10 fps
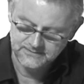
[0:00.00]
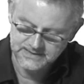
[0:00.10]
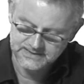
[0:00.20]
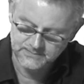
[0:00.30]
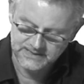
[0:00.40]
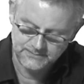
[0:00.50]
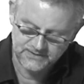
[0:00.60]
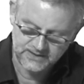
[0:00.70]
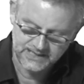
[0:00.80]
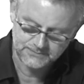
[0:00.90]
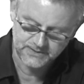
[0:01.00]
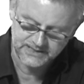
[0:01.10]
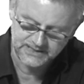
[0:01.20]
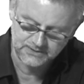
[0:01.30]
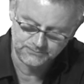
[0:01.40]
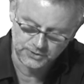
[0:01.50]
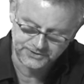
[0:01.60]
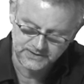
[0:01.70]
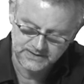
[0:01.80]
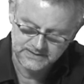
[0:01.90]
Wärst du mal lieber verreckt bei deiner
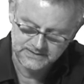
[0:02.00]
Geburt.